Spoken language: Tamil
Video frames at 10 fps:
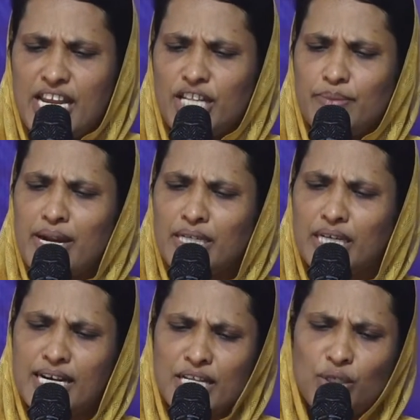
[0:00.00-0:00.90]

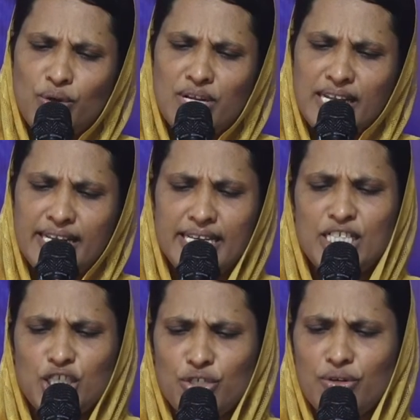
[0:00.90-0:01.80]
நீதிமான் கடிந்து கொள்ளுதலை
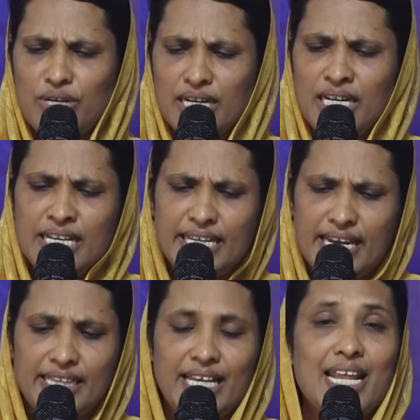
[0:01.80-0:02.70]
ஏற்றுக்கொள்ளுங்கள்
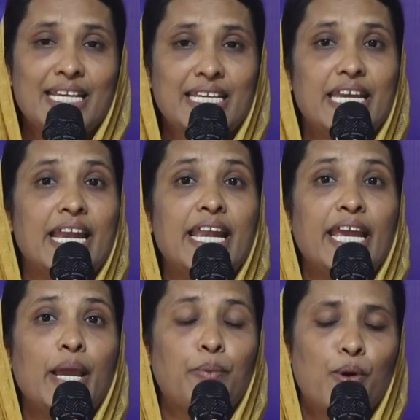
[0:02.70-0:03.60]
என் தலைக்கு
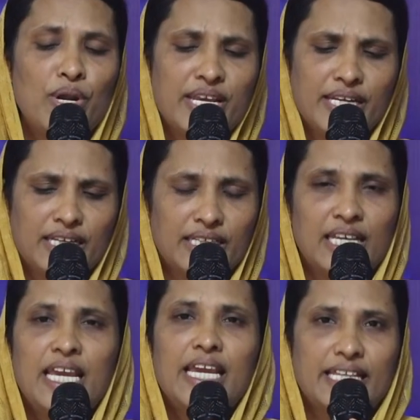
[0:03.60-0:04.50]
எண்ணெயை போல்
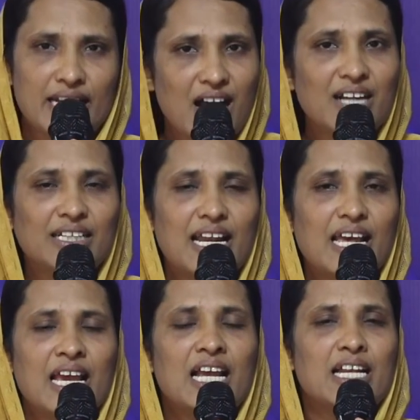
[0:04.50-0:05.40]
இருக்கிறது இந்த
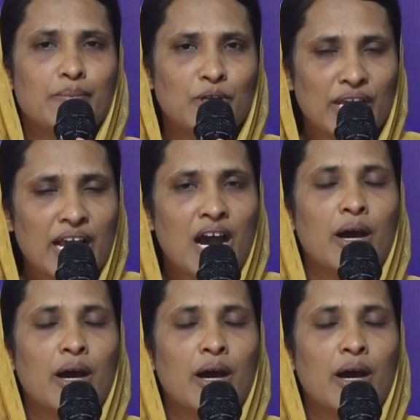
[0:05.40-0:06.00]
நாட்களில் நம்முடைய